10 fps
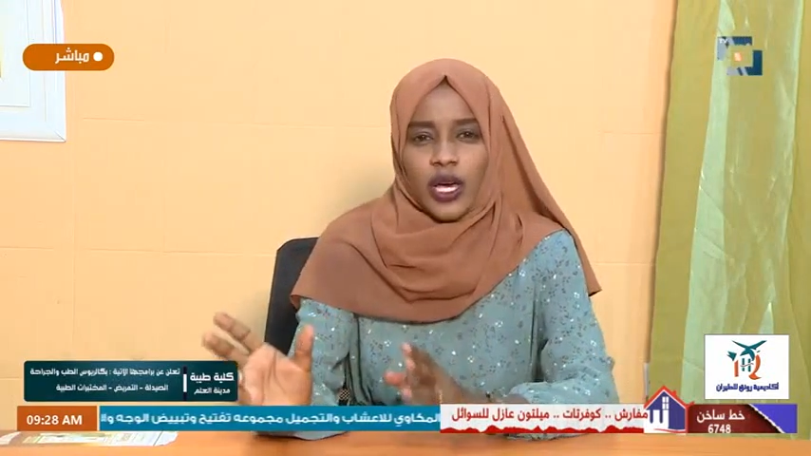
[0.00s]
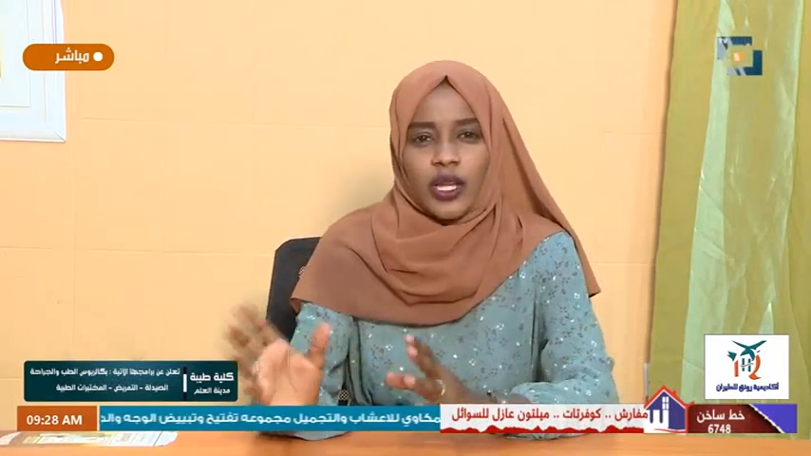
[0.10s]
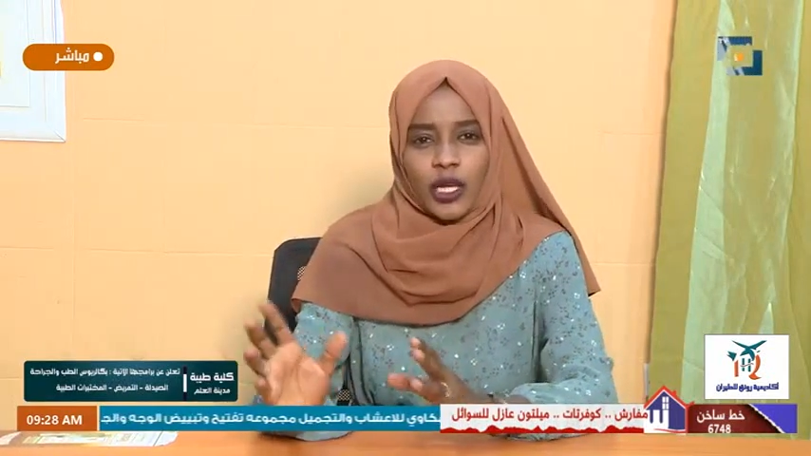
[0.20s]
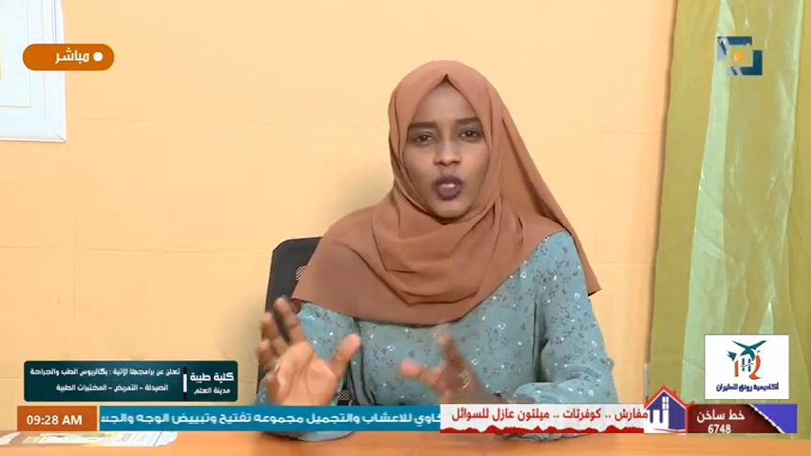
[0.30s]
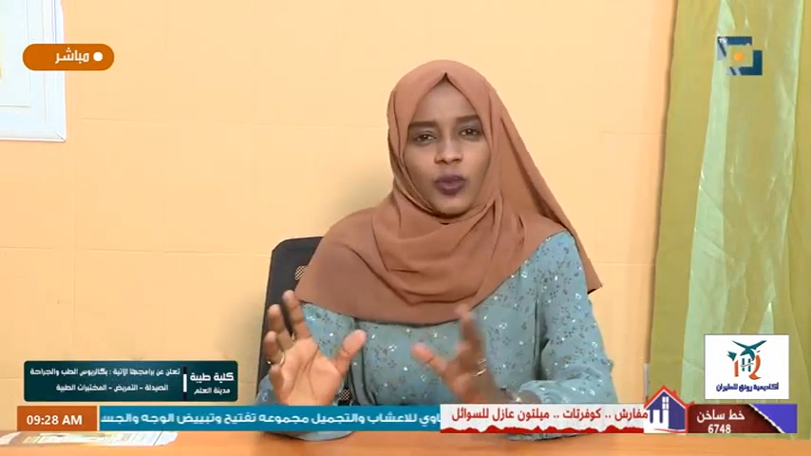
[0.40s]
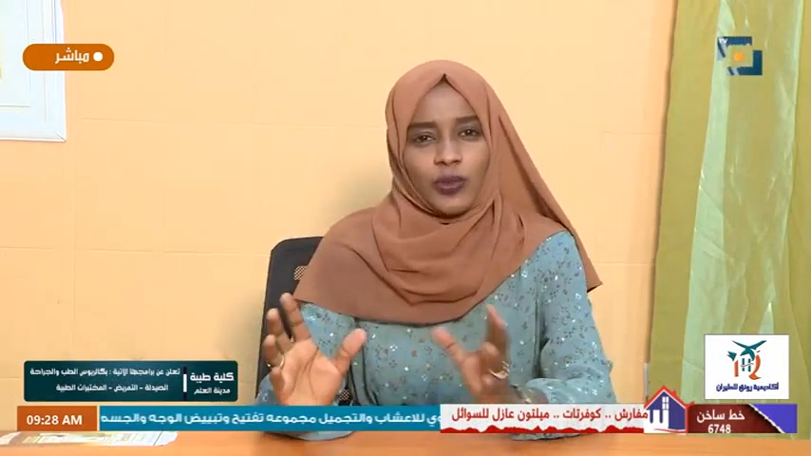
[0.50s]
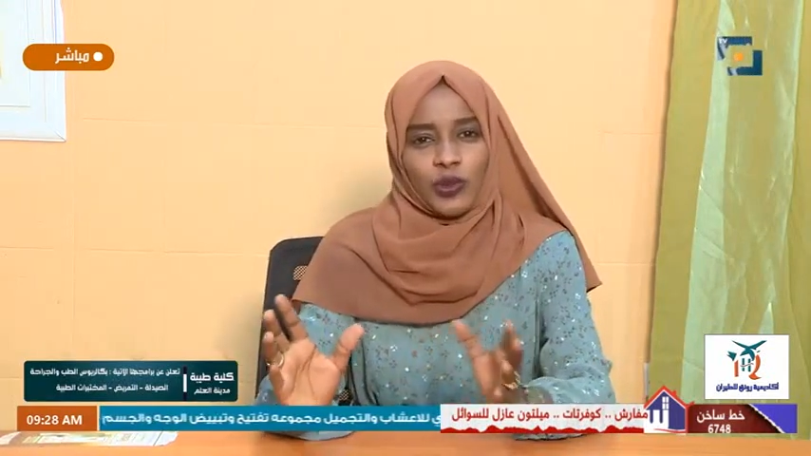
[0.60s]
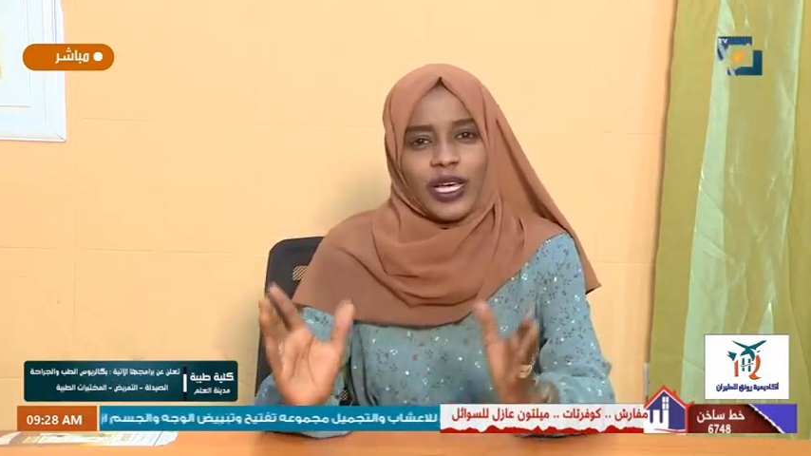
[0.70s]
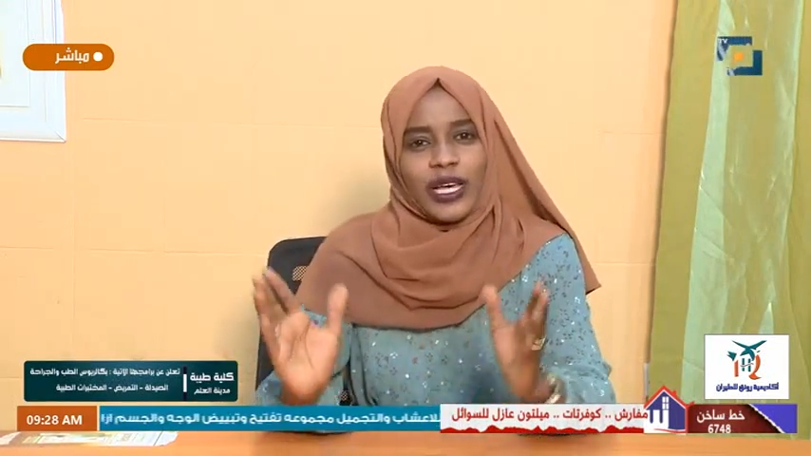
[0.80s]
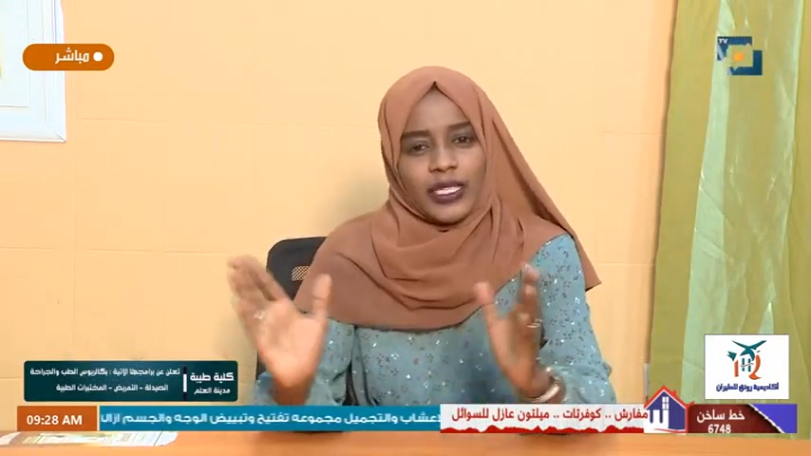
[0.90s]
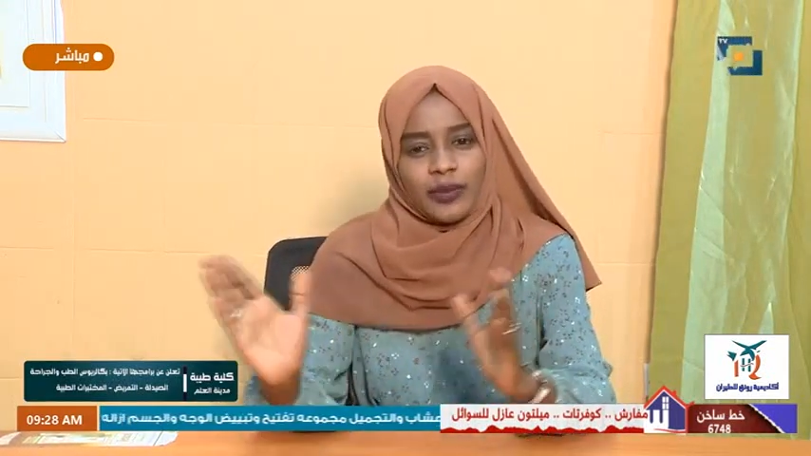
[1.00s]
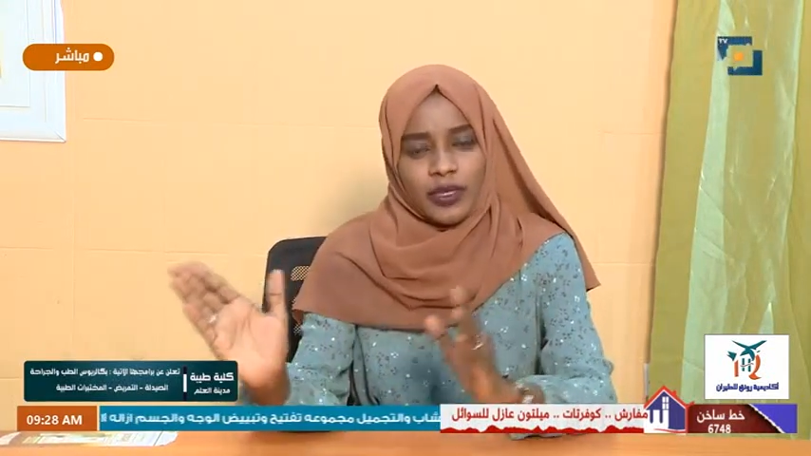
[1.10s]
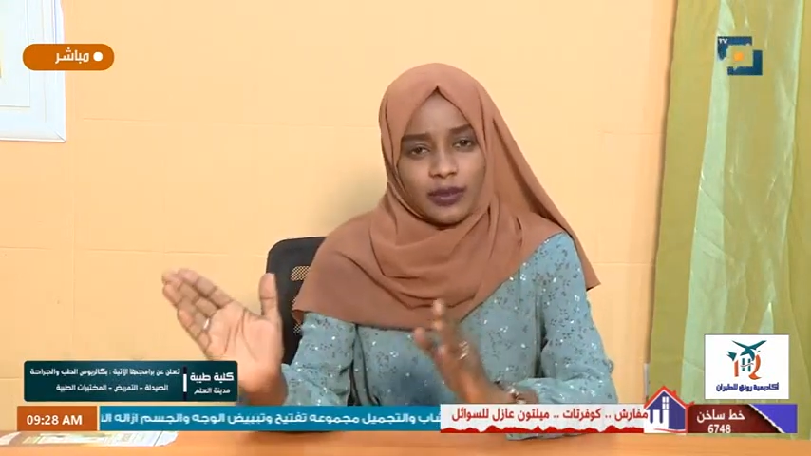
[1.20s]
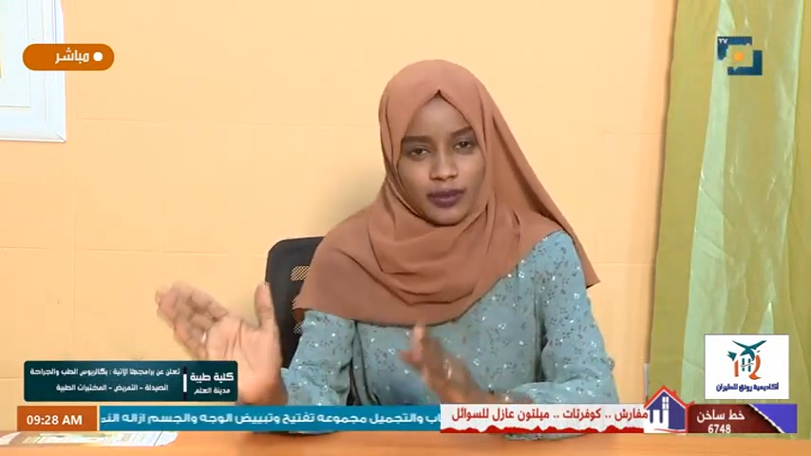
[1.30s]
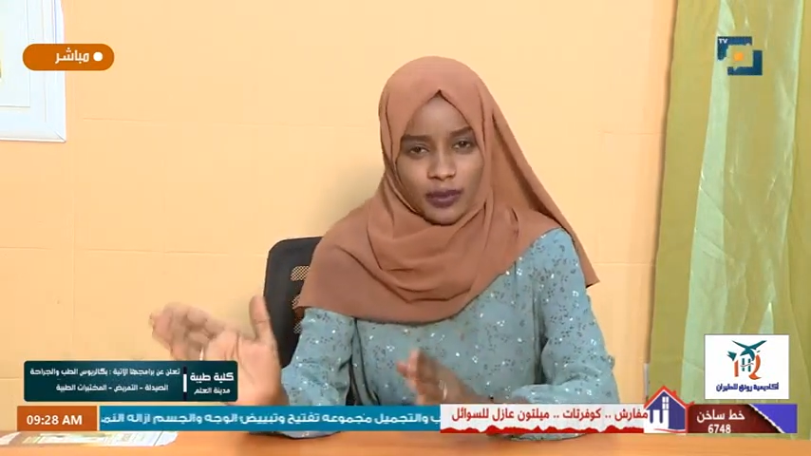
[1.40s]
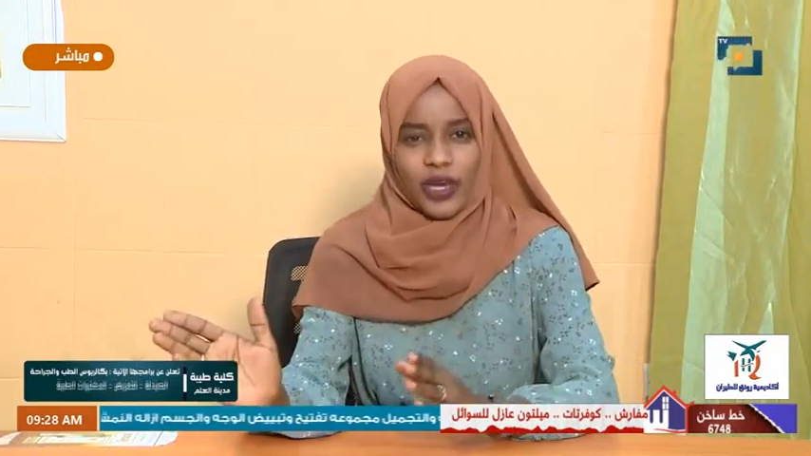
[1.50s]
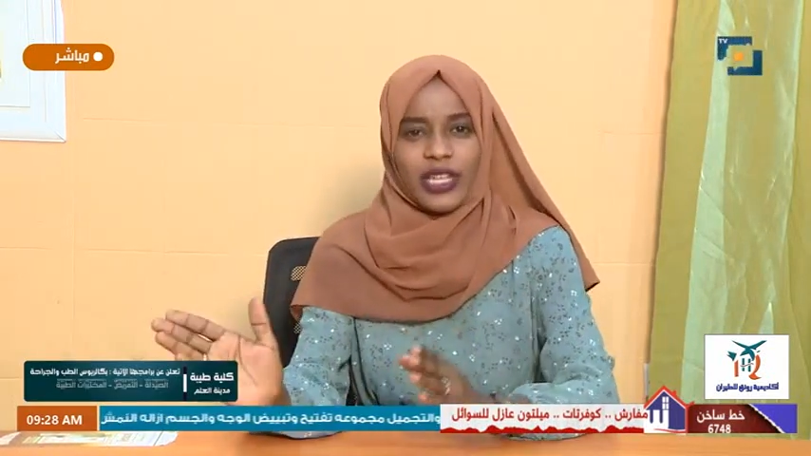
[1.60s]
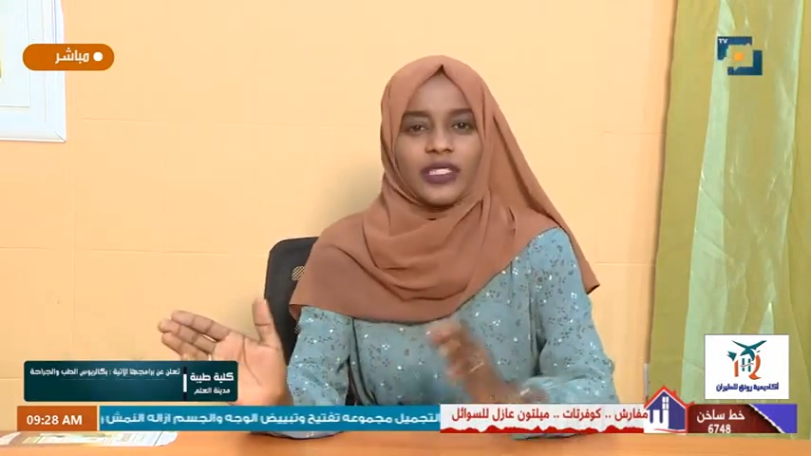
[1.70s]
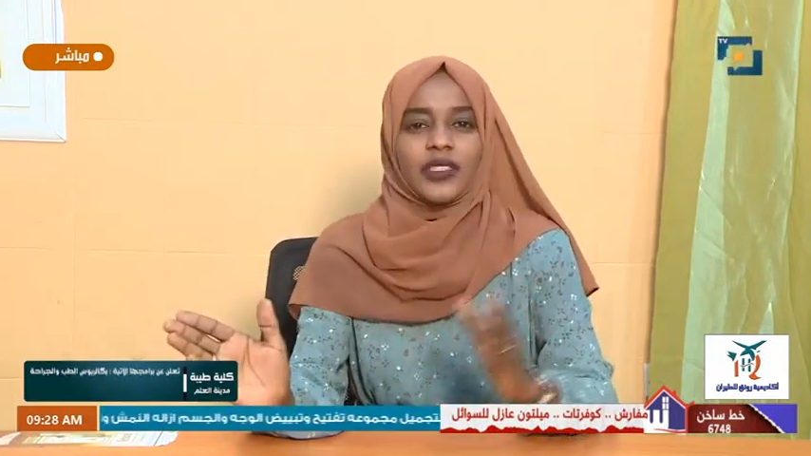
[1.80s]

أنا أطلب المساعدة من معالج